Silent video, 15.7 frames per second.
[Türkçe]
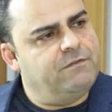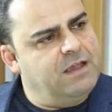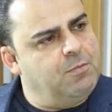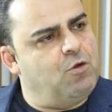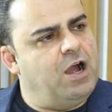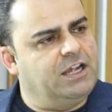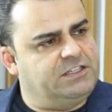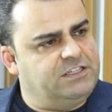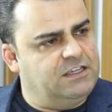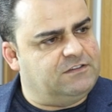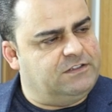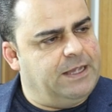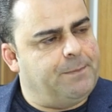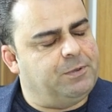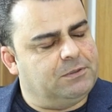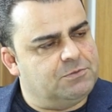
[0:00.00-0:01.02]
ve bu
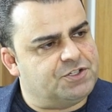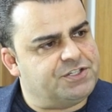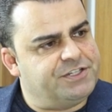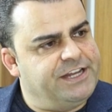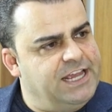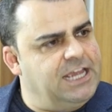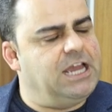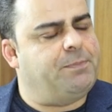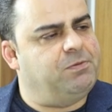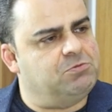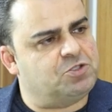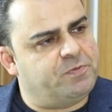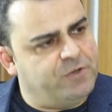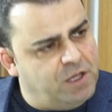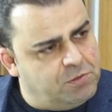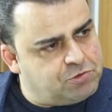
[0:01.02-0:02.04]
anket yapılmış. Neye
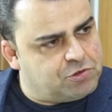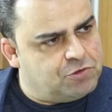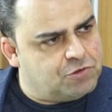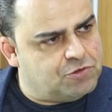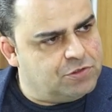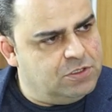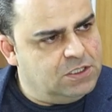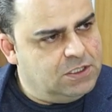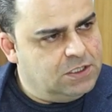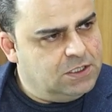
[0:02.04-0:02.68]
yapılmış biliyor musunuz?